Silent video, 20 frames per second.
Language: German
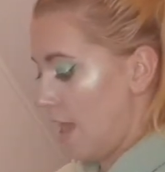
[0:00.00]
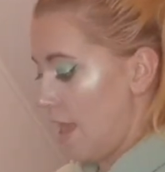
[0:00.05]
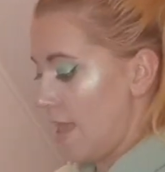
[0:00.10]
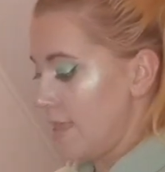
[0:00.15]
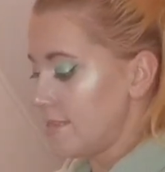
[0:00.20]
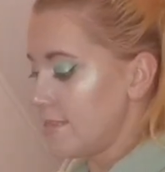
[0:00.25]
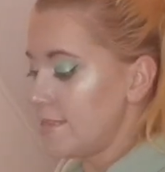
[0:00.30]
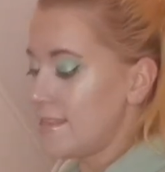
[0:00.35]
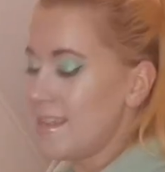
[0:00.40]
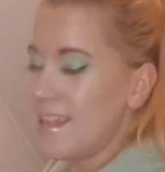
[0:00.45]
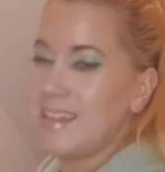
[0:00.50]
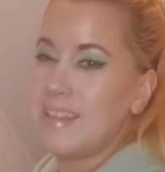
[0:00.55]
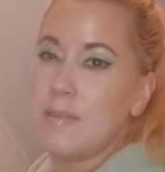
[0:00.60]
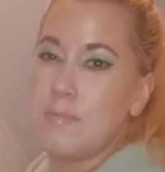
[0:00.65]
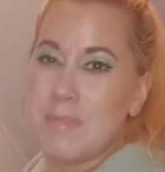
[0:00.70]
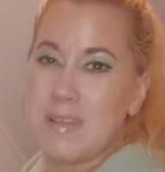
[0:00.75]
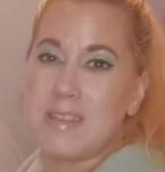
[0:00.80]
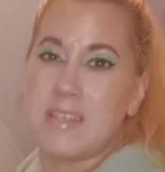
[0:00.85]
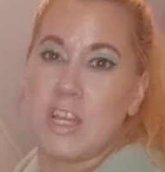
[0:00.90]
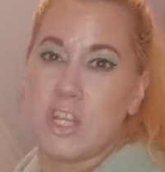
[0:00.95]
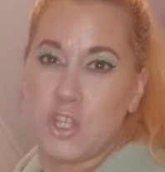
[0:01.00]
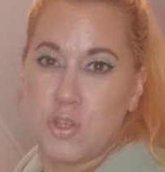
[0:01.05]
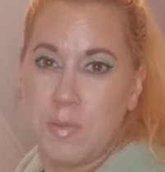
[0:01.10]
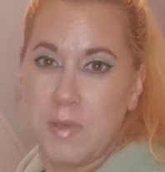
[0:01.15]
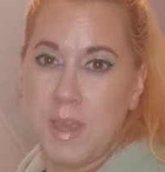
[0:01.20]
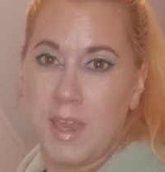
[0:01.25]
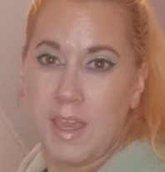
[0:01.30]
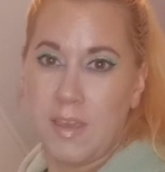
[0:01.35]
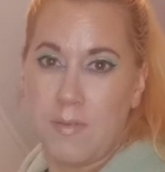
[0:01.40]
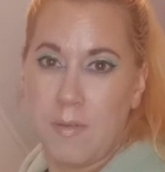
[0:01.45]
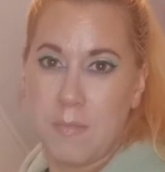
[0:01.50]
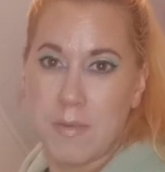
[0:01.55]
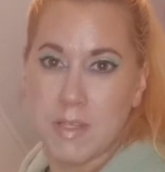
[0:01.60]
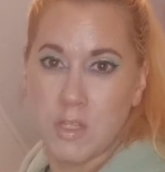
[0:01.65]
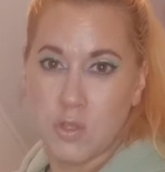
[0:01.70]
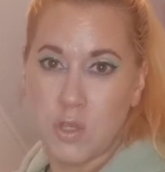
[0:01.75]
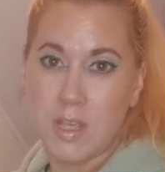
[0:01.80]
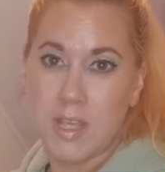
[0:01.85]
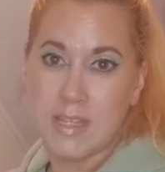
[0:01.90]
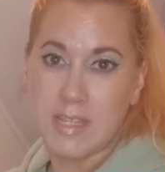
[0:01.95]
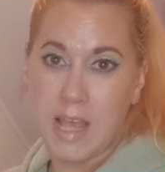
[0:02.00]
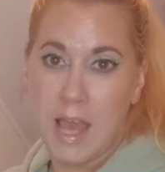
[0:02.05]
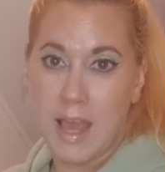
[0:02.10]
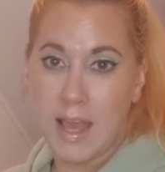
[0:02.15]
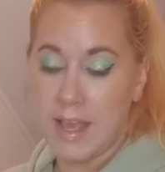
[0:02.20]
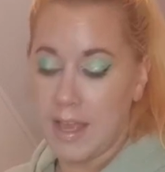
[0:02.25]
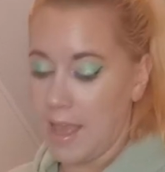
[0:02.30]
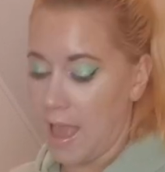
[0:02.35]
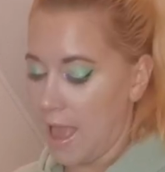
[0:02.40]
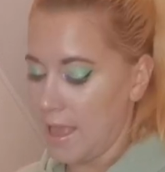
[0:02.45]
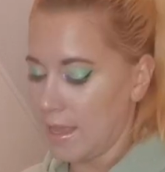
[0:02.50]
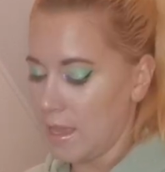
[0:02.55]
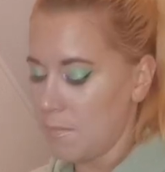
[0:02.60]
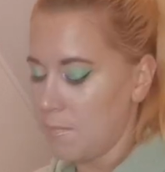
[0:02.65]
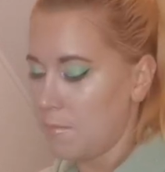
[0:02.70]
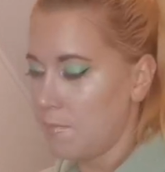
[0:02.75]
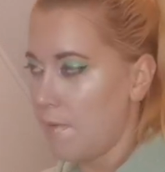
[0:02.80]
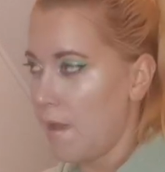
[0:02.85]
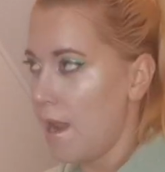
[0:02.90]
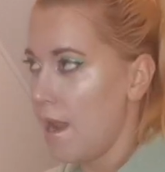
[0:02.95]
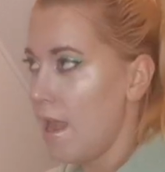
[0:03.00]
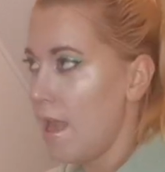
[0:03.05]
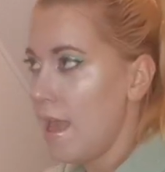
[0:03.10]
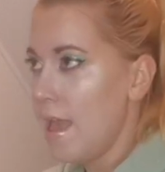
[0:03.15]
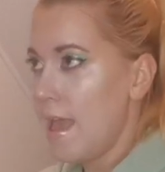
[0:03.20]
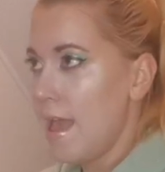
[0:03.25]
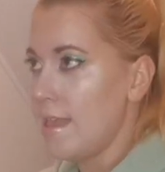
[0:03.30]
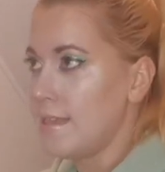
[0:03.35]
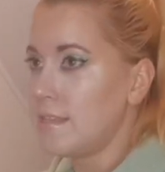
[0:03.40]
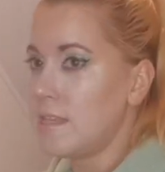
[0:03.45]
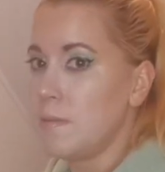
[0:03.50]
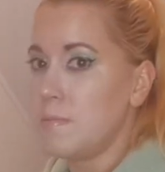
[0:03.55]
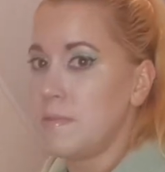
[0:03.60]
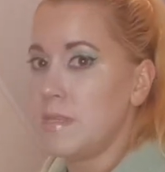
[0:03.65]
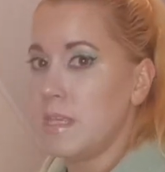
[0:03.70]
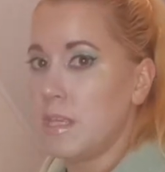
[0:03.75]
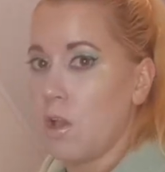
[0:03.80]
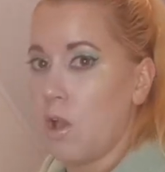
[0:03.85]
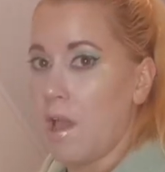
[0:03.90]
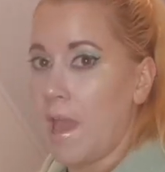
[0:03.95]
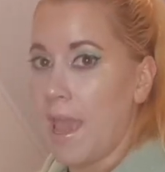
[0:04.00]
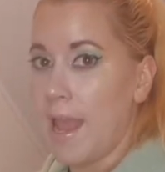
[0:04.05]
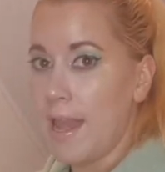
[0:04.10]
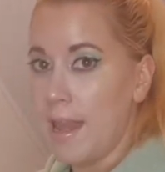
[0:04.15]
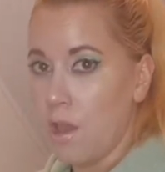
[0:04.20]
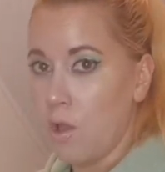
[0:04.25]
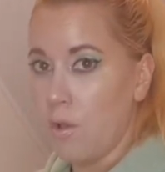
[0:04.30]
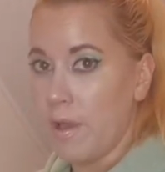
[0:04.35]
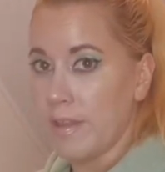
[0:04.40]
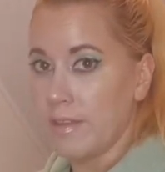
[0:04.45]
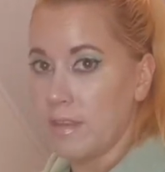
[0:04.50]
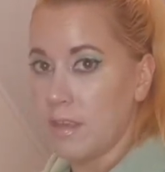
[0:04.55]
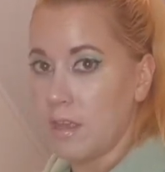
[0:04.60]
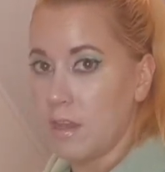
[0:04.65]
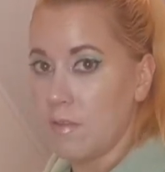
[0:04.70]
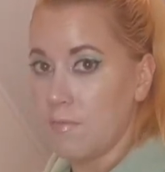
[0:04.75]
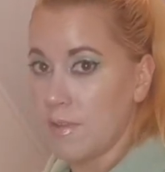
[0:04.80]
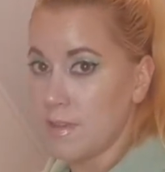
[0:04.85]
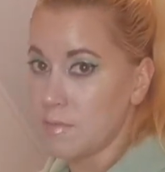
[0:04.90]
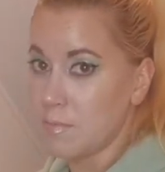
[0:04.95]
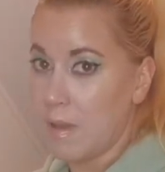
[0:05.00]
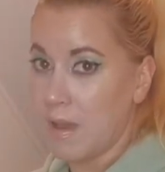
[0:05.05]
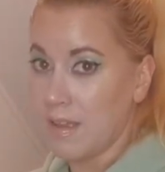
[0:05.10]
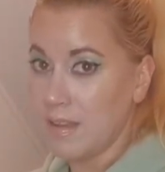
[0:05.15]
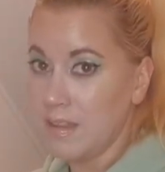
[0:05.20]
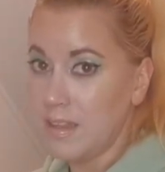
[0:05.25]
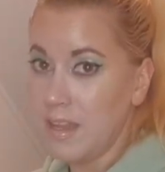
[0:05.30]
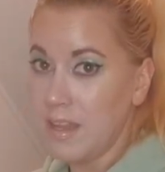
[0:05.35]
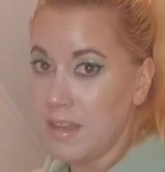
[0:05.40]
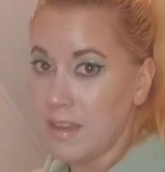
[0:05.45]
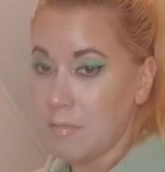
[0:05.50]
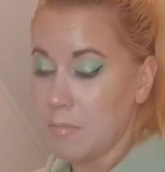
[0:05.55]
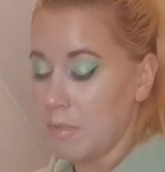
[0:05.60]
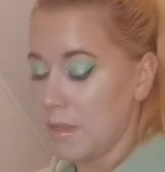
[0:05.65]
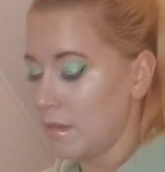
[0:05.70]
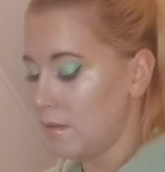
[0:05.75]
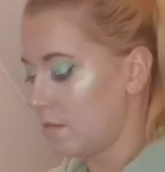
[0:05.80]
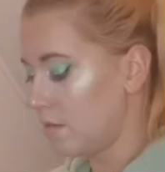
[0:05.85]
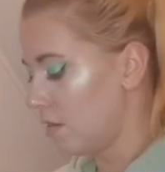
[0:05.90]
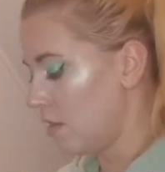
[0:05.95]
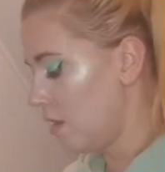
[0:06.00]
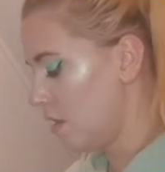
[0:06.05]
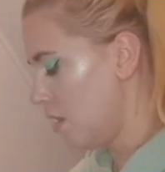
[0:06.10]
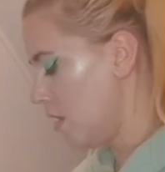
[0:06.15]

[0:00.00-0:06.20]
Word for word: Es ist halt immer sehr schwierig, wenn man solche Sachen reingibt, weil es gibt sich auch helle Häutchen. Was machen die damit?